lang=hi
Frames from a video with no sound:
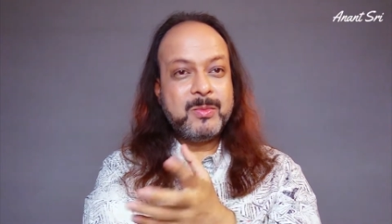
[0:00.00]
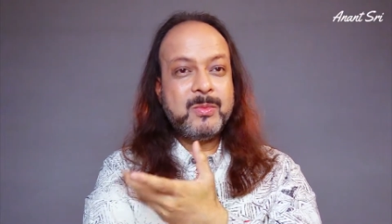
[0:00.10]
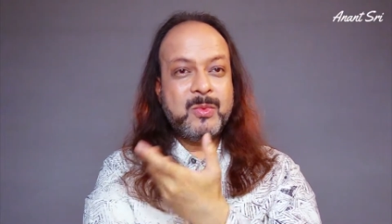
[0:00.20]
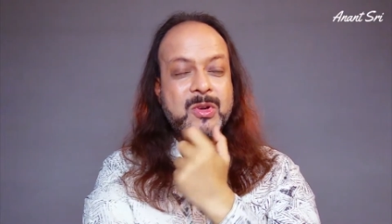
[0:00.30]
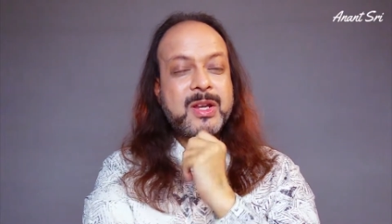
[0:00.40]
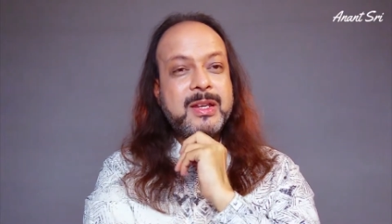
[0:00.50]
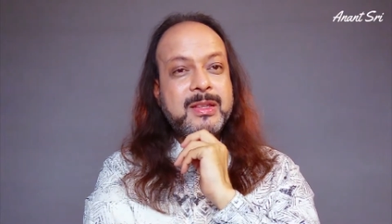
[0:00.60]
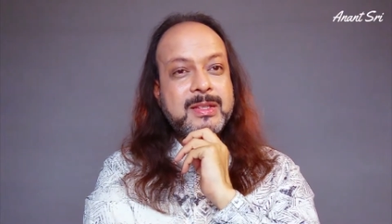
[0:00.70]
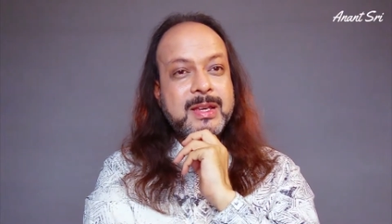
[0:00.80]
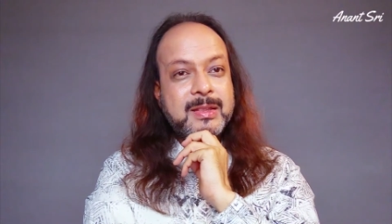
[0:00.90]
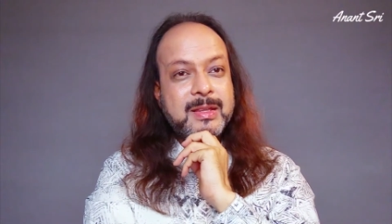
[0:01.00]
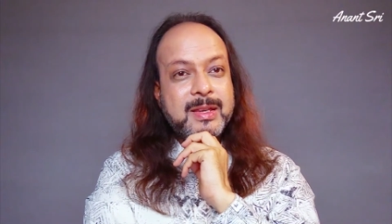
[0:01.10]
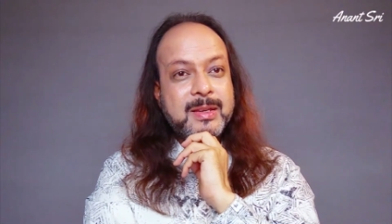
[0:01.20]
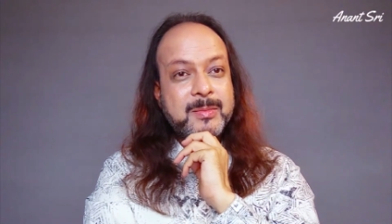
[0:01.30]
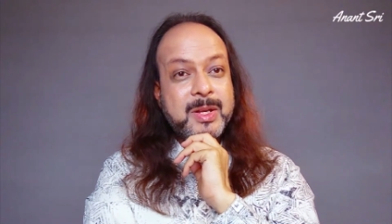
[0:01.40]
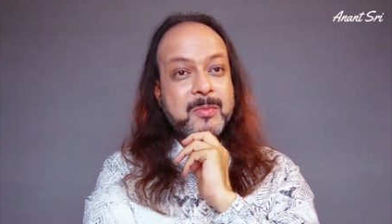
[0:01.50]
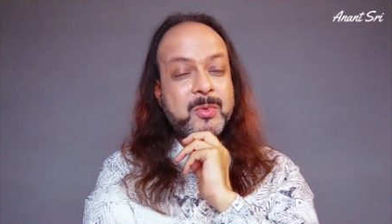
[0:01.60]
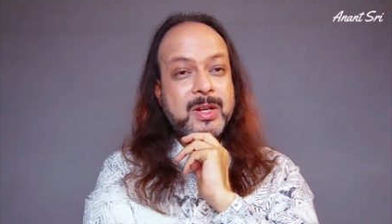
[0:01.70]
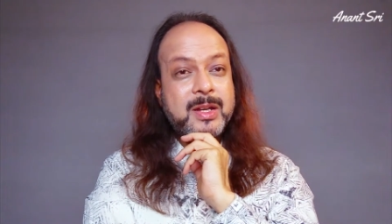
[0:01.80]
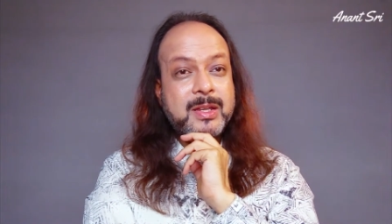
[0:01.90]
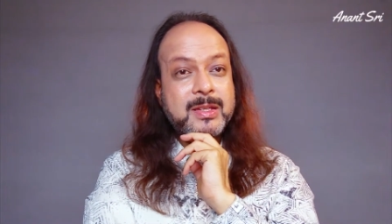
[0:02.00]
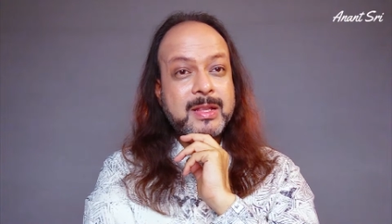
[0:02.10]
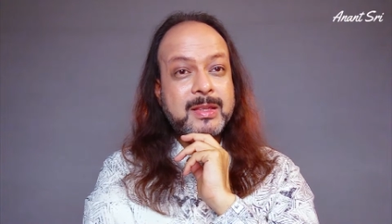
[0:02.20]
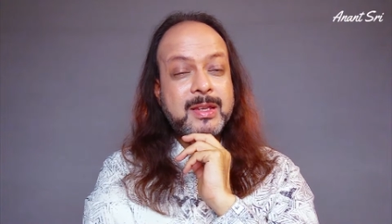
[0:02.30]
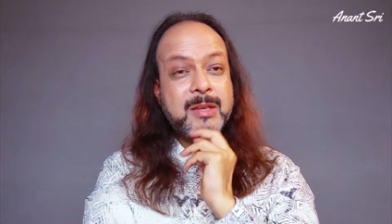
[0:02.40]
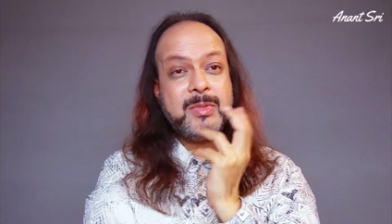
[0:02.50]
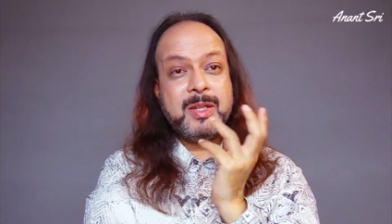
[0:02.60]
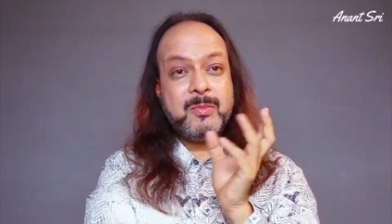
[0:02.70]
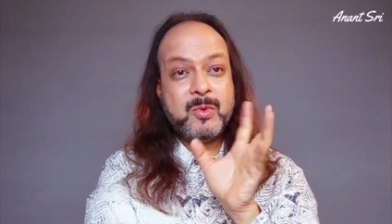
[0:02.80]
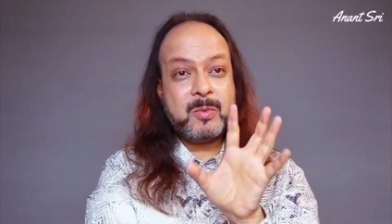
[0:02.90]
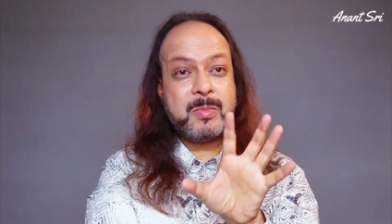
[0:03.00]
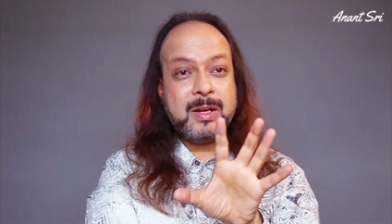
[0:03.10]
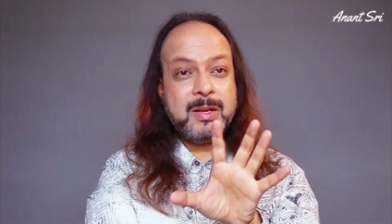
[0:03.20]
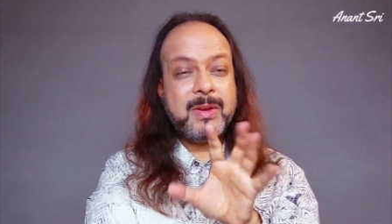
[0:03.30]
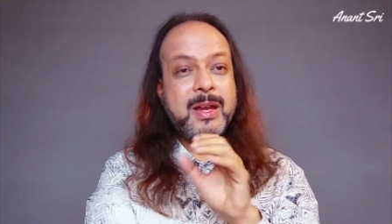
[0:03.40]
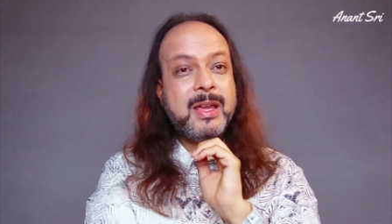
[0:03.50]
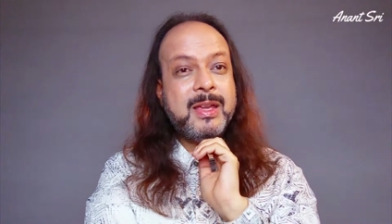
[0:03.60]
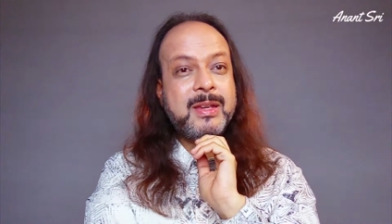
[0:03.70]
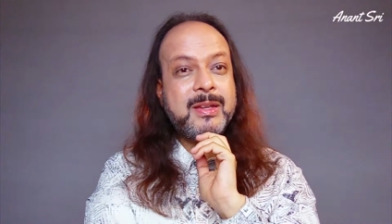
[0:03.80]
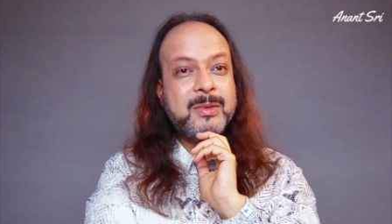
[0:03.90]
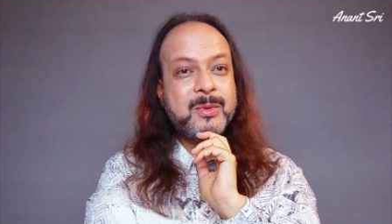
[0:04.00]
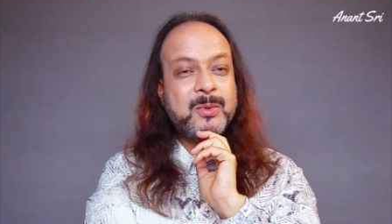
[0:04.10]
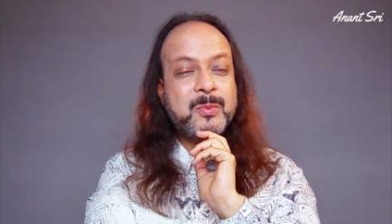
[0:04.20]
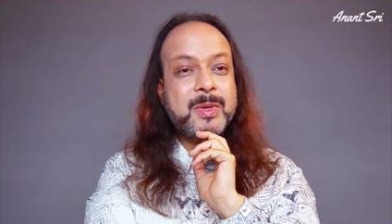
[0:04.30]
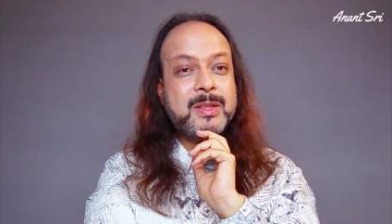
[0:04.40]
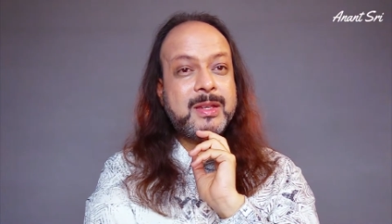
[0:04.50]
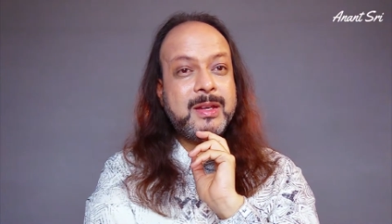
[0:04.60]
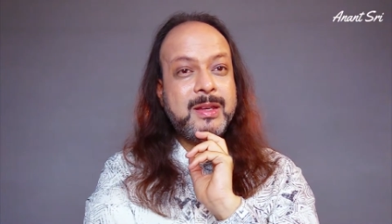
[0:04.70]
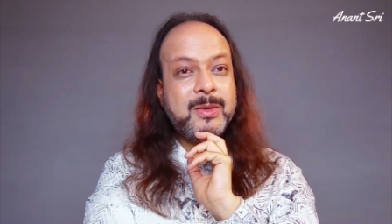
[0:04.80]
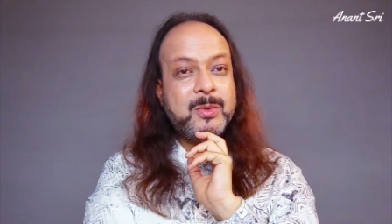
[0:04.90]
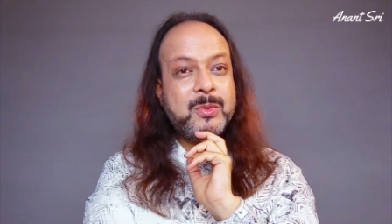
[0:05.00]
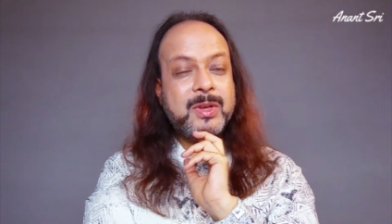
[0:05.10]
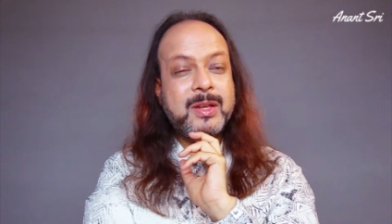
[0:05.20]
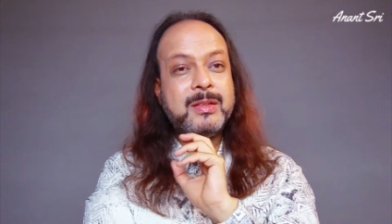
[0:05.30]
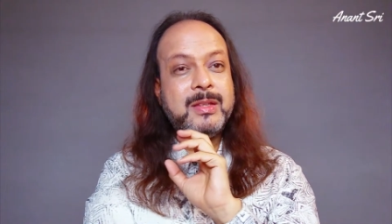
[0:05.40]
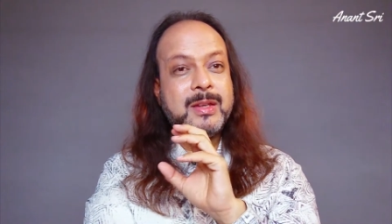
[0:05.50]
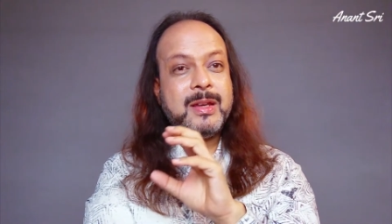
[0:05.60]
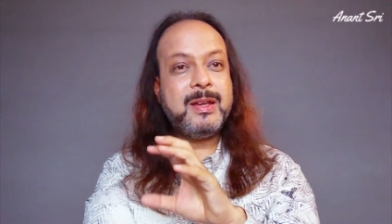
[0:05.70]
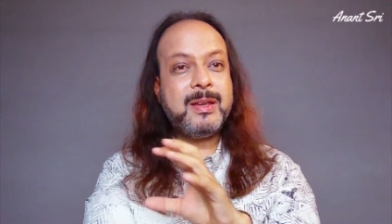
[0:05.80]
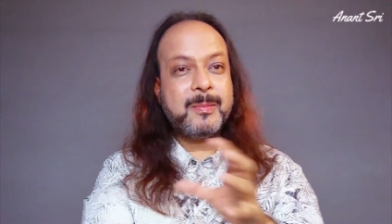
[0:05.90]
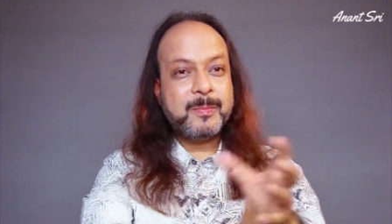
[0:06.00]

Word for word: वोट खरीदे जाते हैं मैनिपुलेट किए जाते हैं कि भैया वोट पड़ने वाला है गुरु पद के लिए गुरु की गद्दी के लिए